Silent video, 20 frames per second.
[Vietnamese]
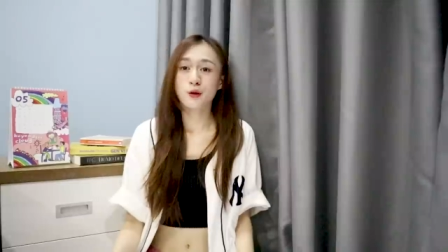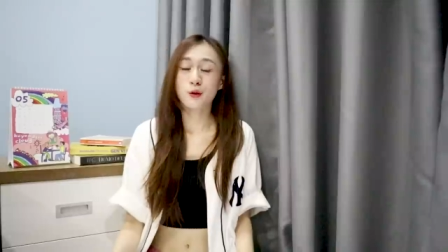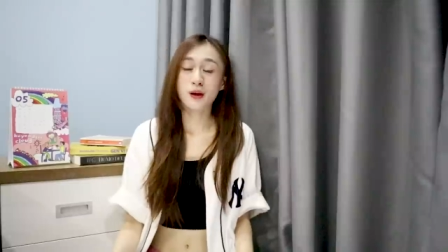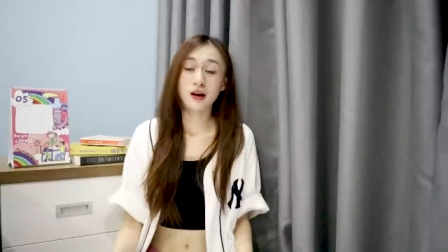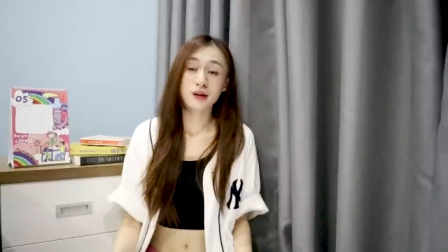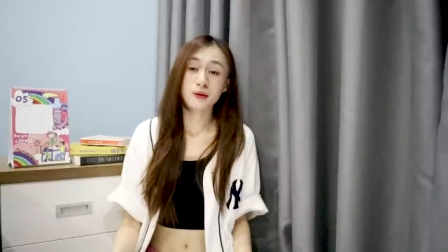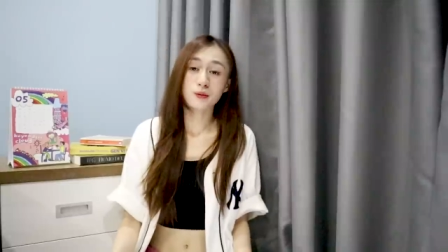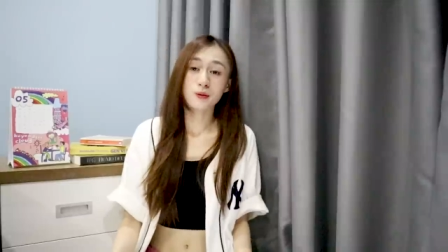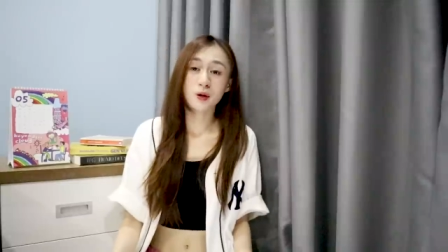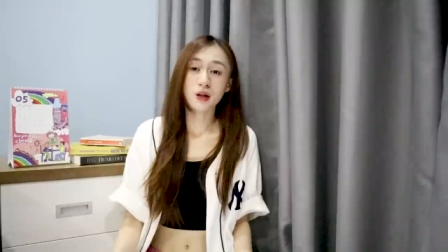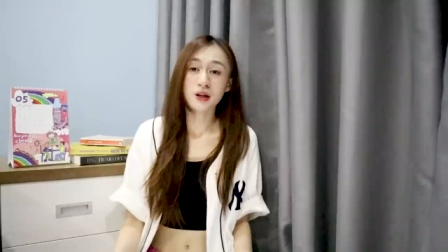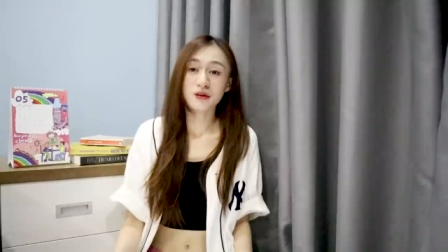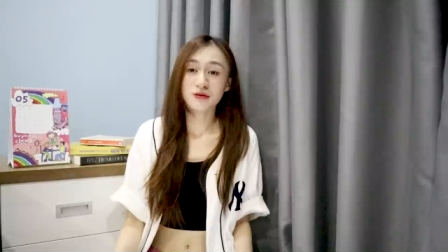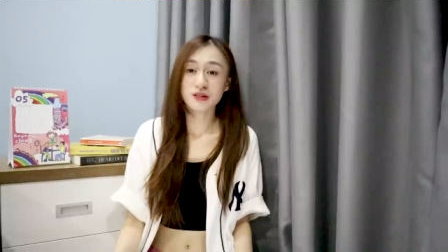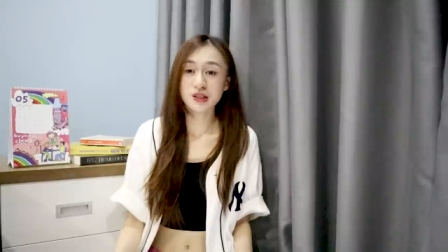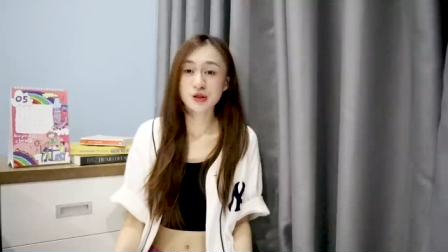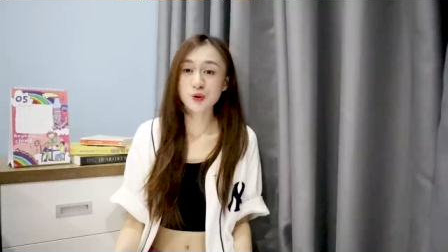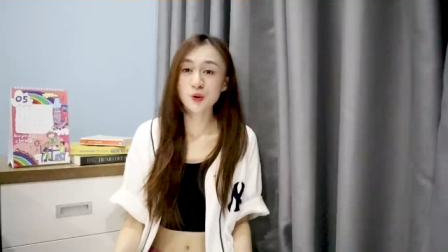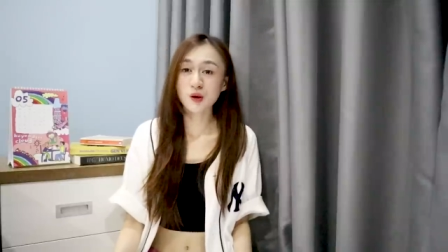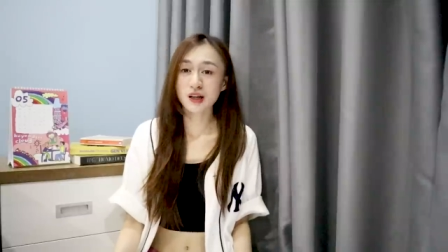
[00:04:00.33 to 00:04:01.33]
hoặc một cái
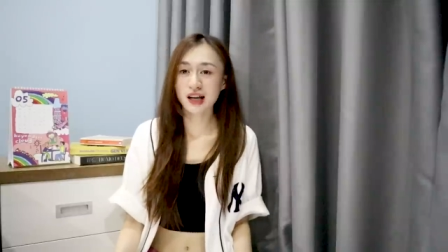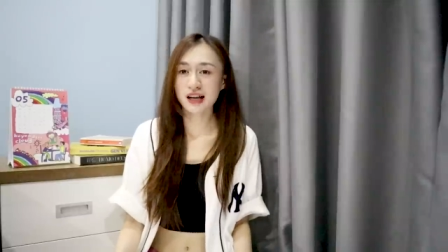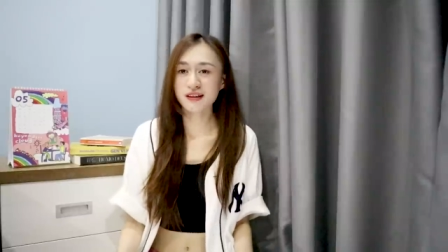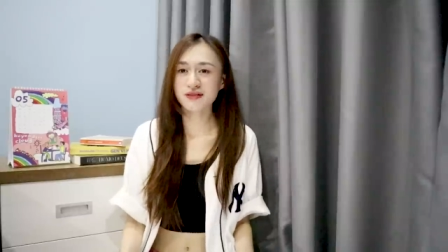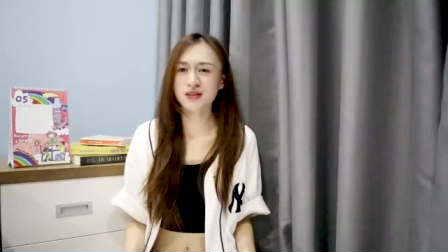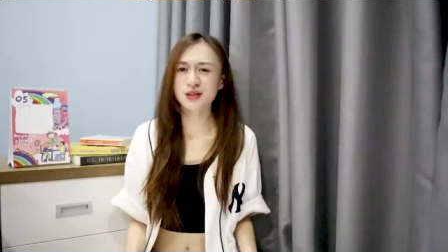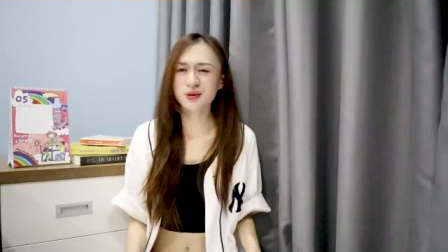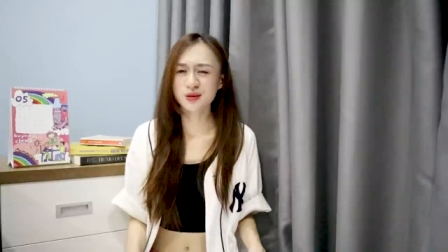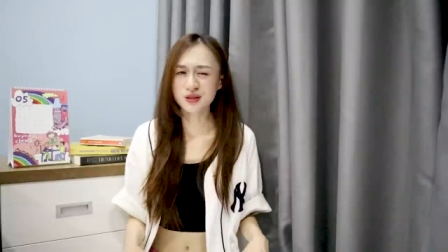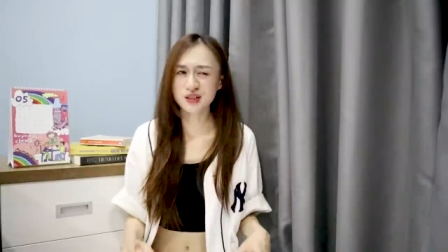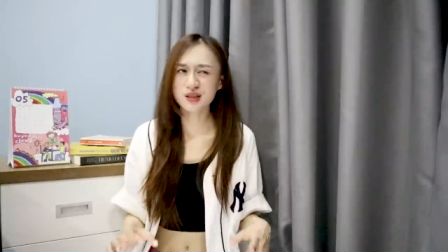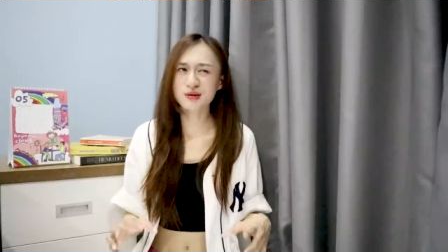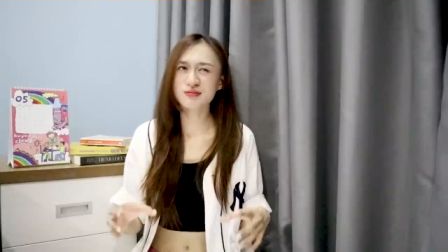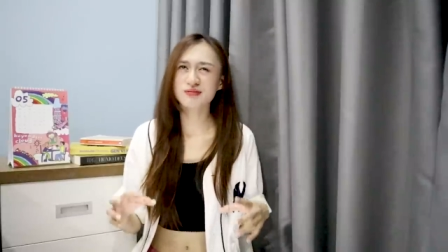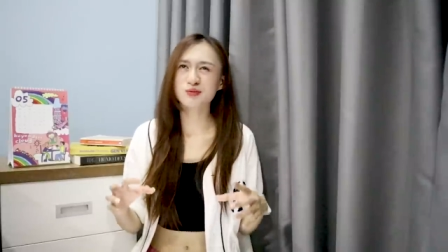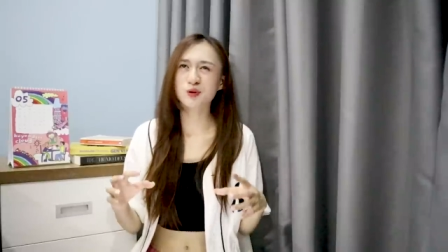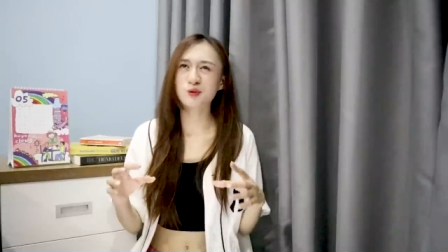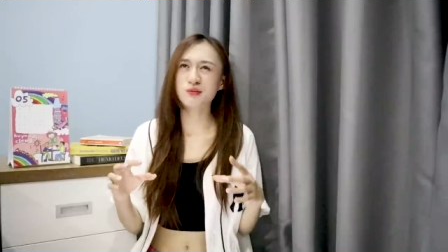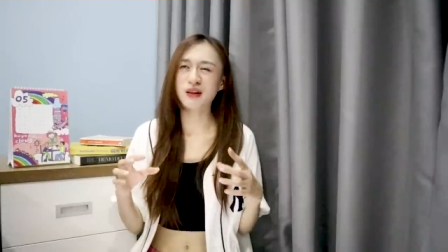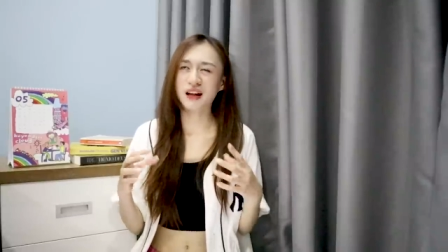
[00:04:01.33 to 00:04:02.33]
ví dụ khác ví dụ như
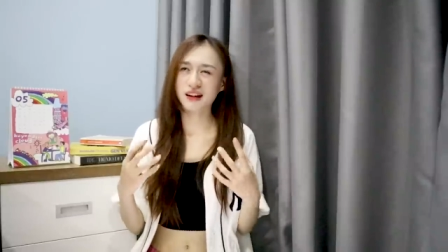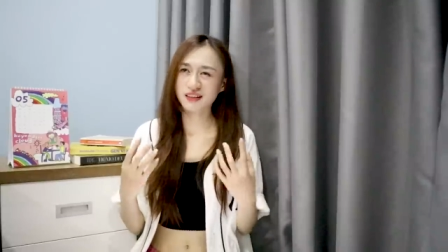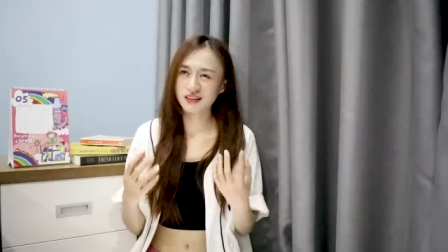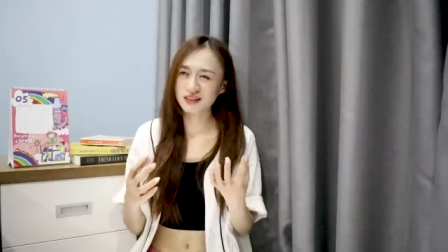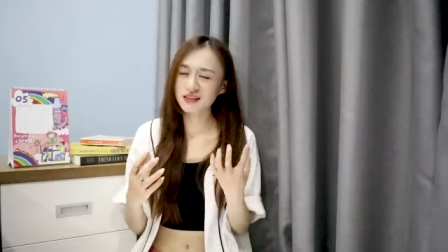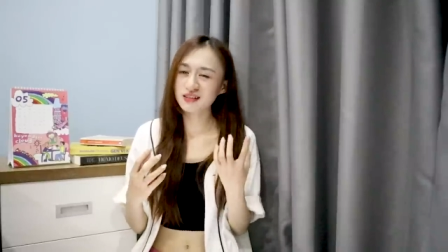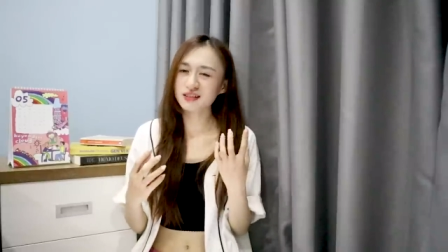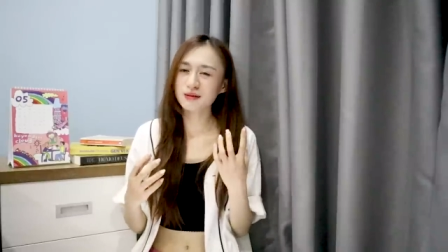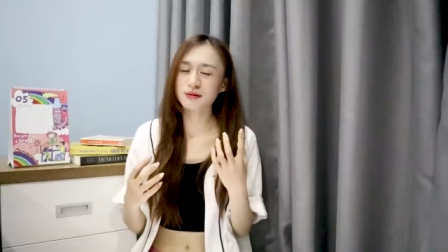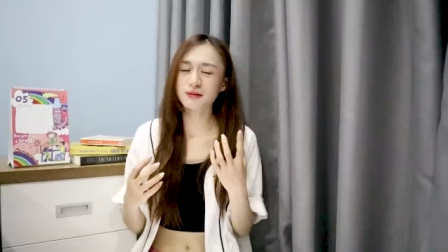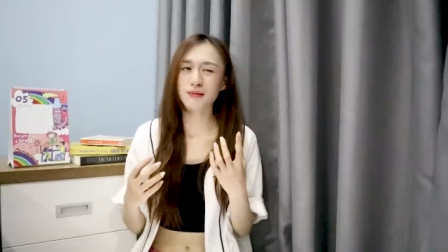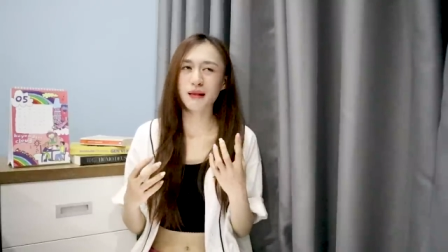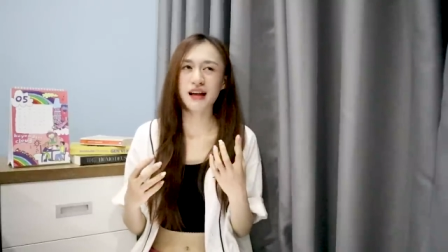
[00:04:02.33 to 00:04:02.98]
một bạn nữ